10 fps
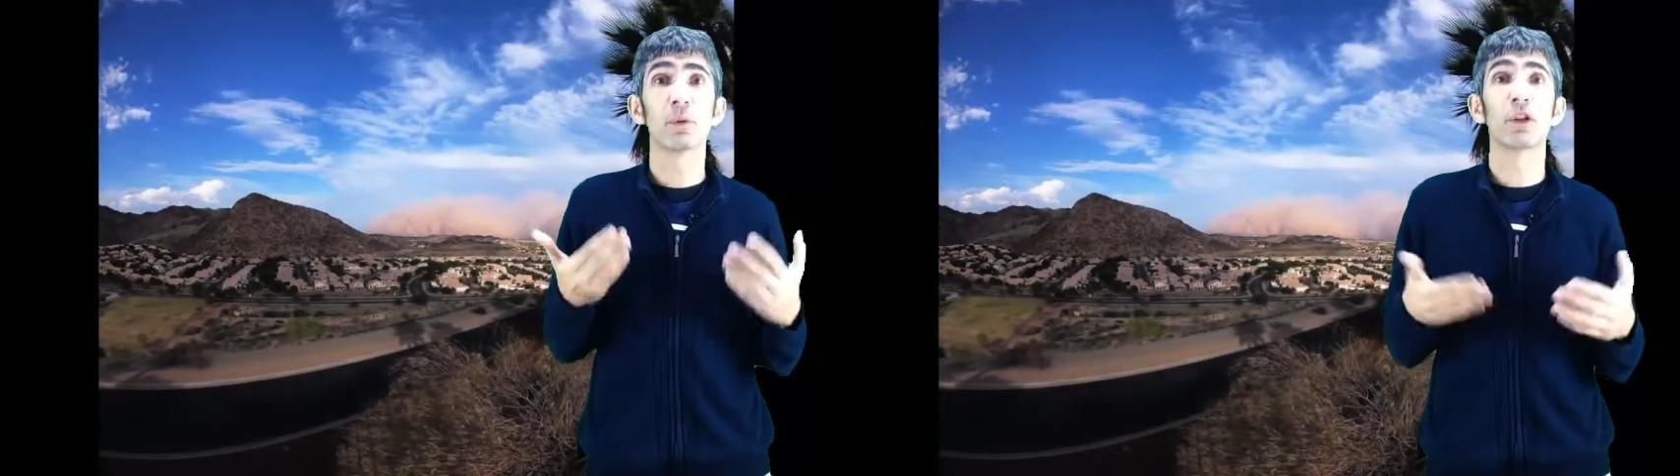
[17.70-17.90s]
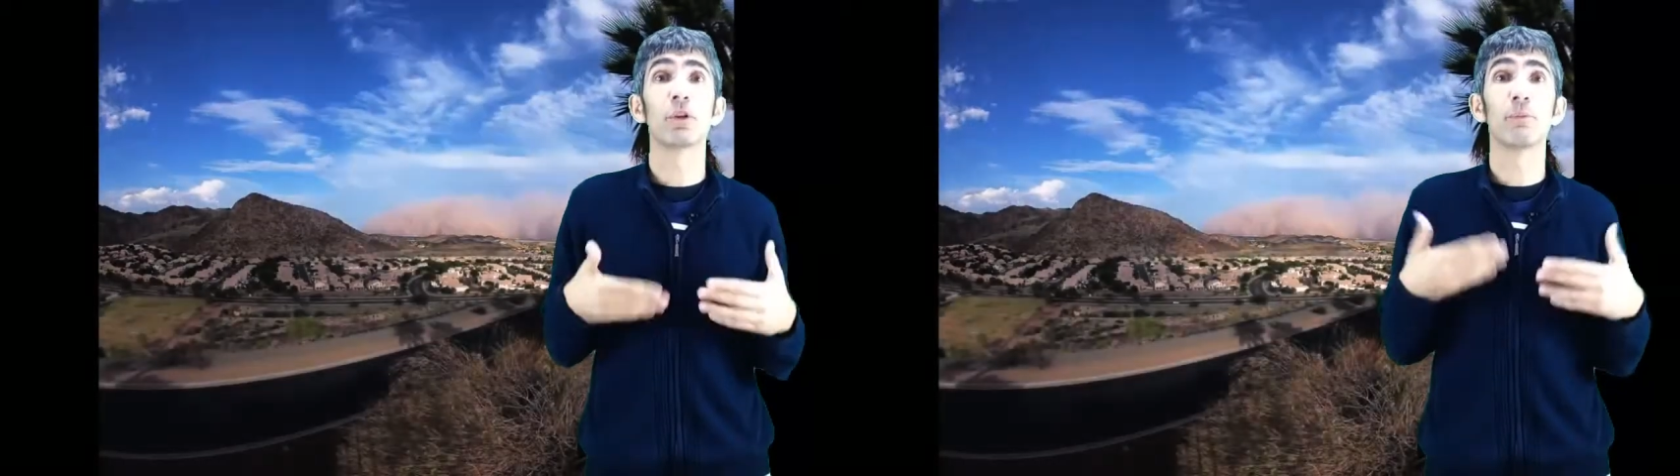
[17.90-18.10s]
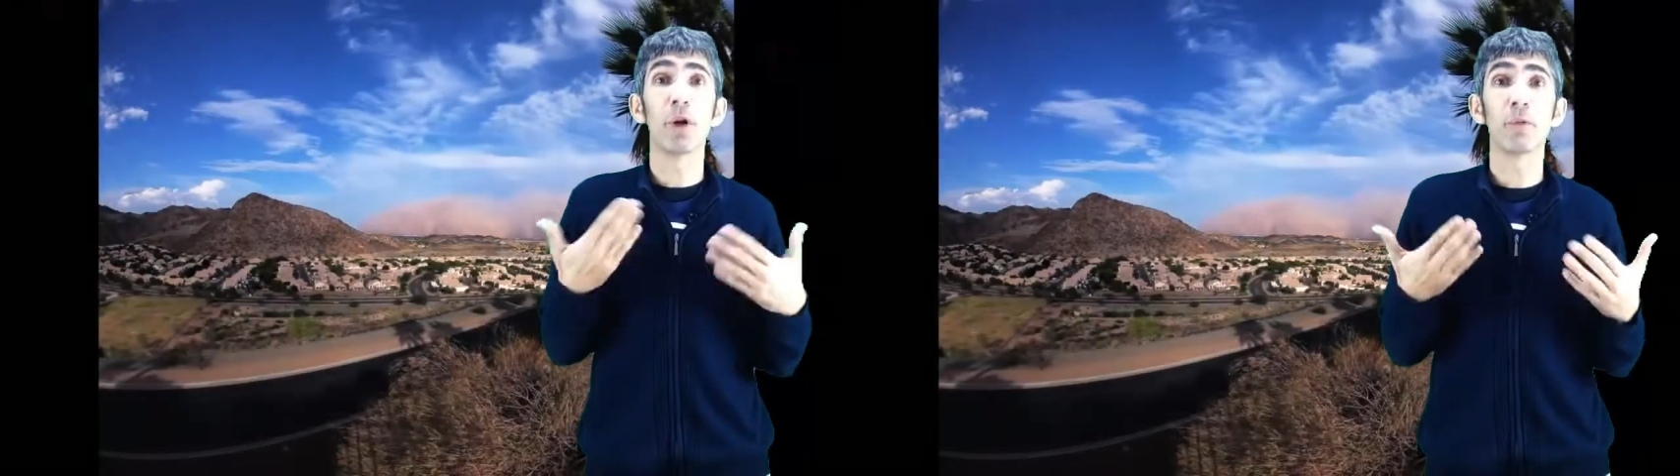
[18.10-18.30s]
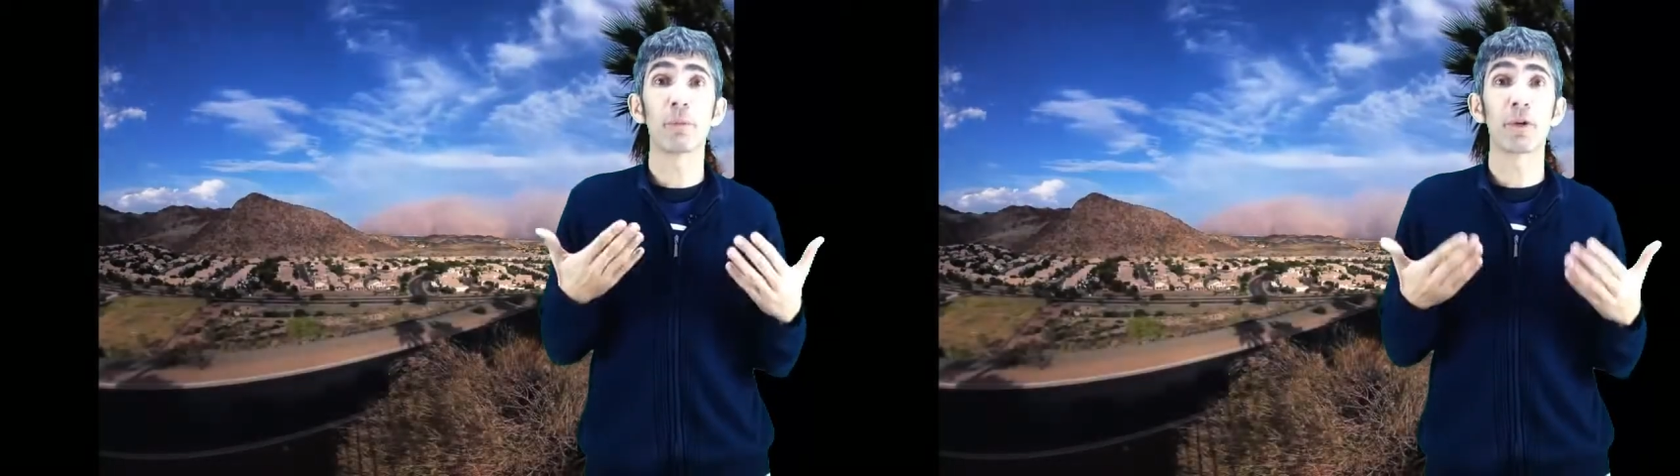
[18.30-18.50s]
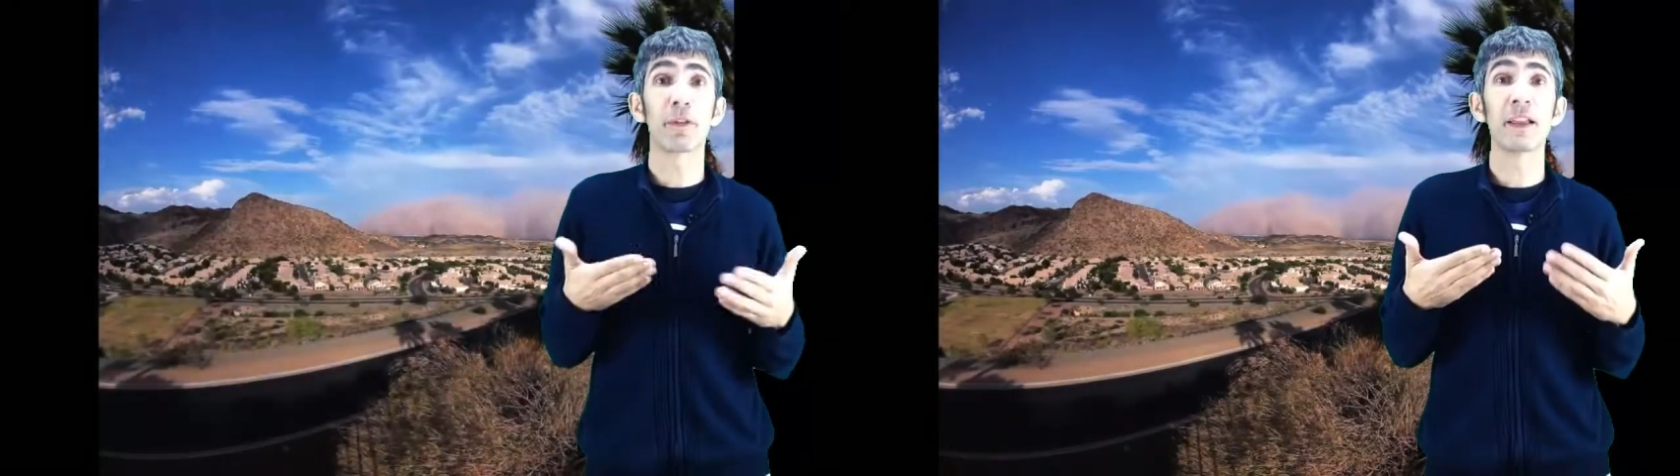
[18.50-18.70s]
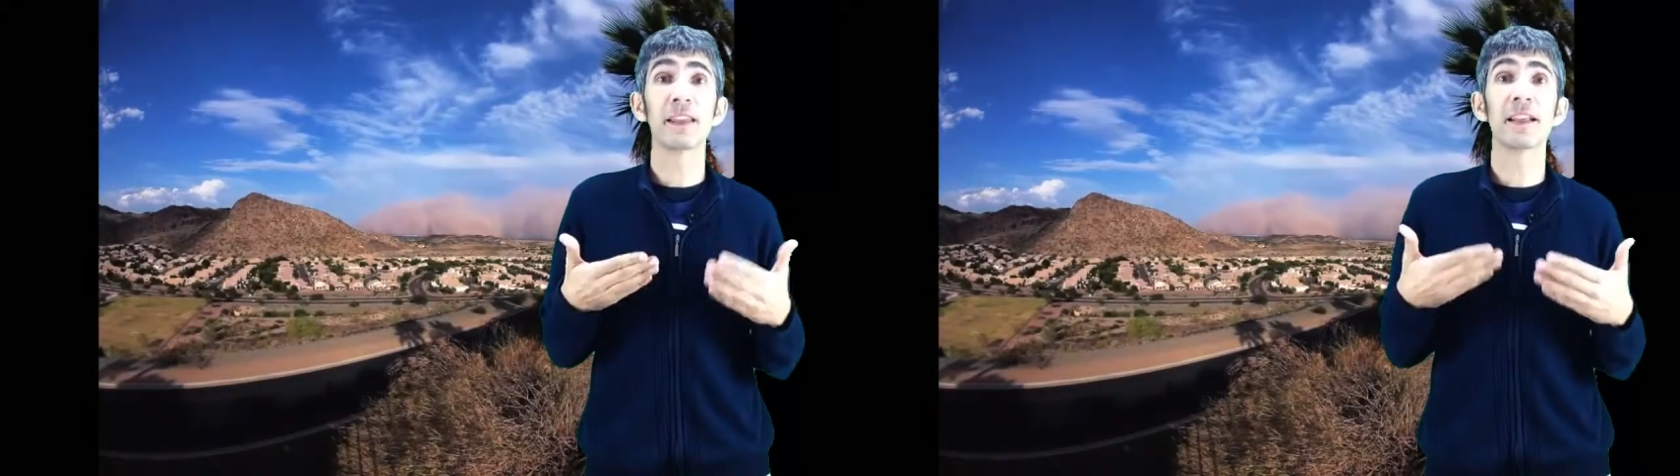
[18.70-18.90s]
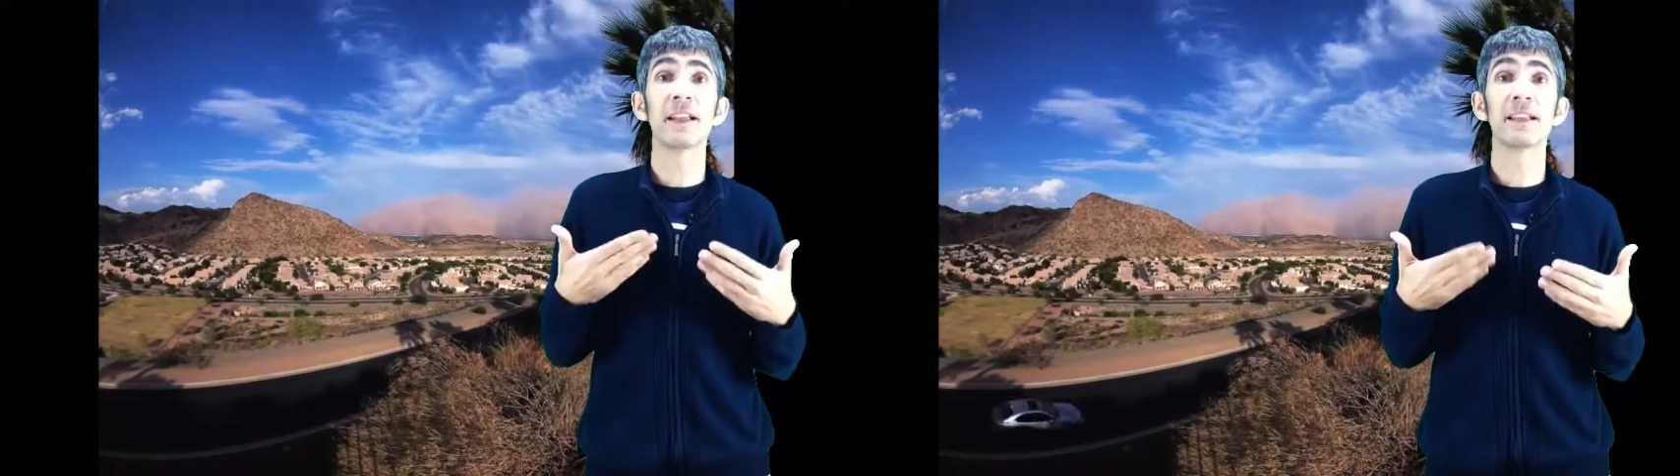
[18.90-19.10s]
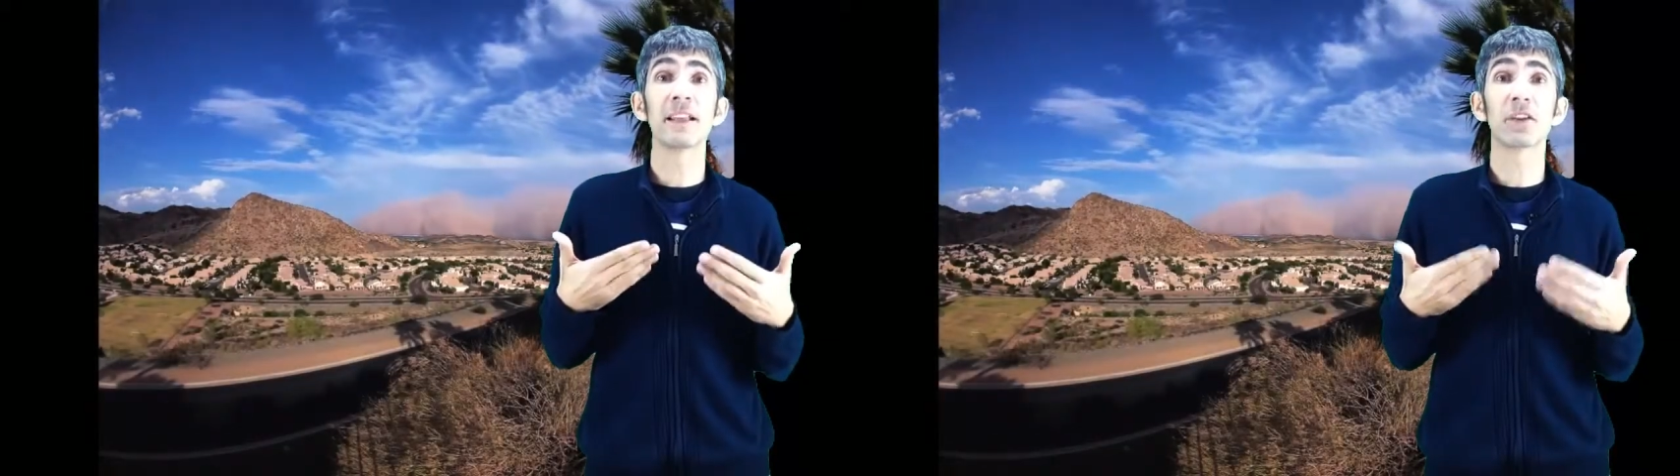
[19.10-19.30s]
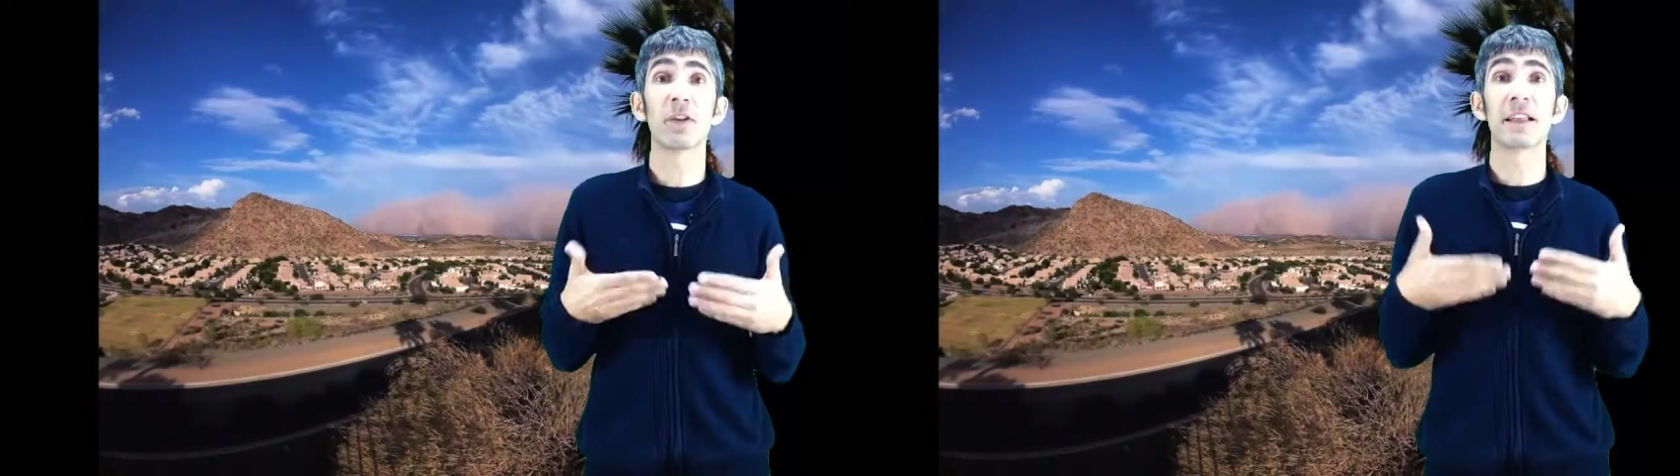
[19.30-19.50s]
cuando polvo procedente del desierto